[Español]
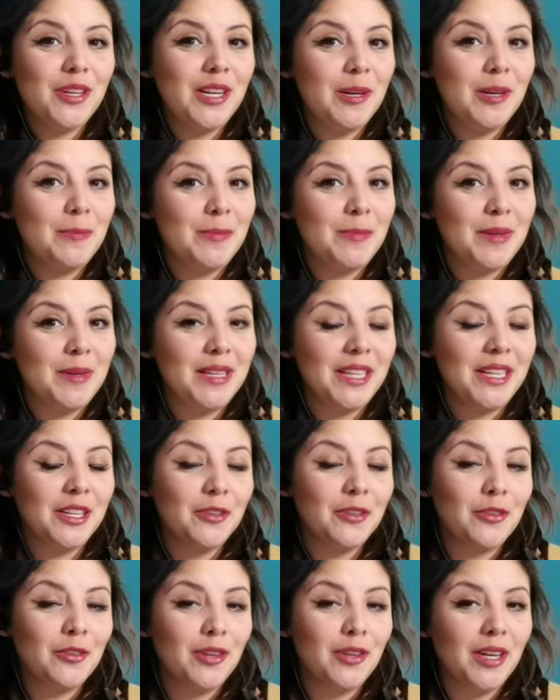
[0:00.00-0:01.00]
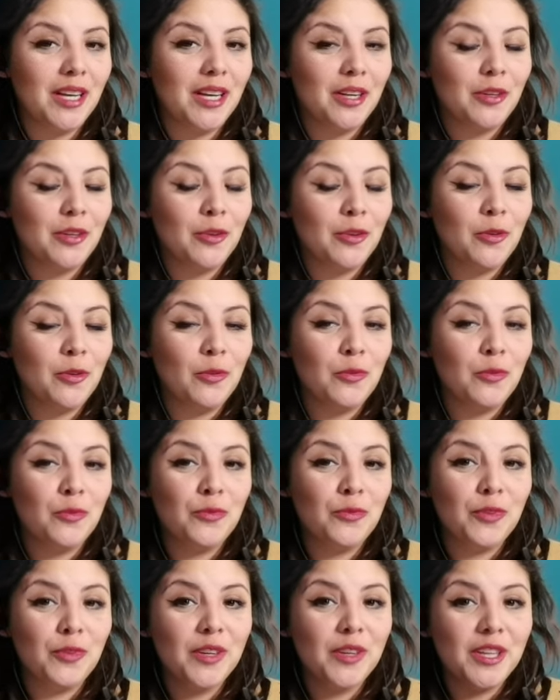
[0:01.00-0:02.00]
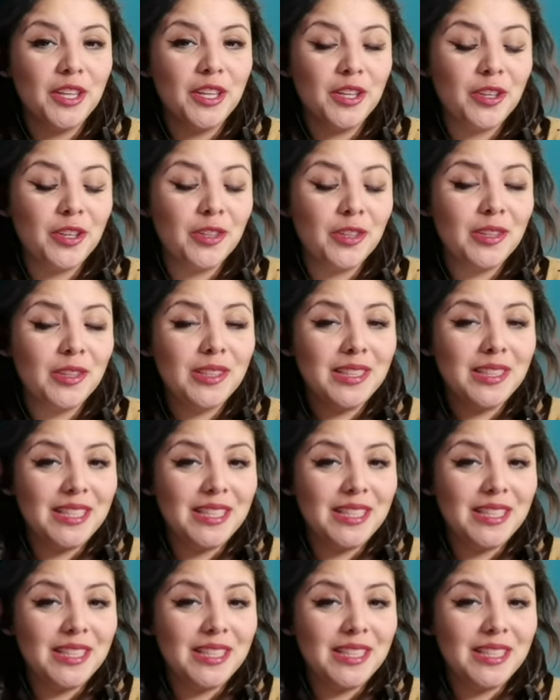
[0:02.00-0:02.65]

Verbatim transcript: la película Go Figure,